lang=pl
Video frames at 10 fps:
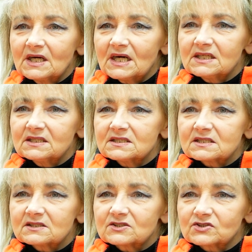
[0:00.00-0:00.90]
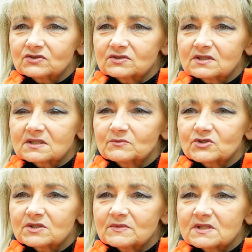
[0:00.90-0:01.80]
Ale jest coś, co
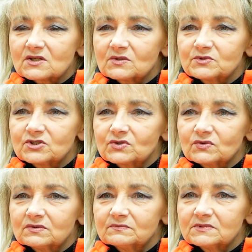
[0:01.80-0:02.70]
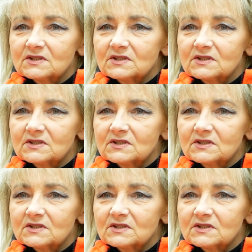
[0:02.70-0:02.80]
możemy zrobić tu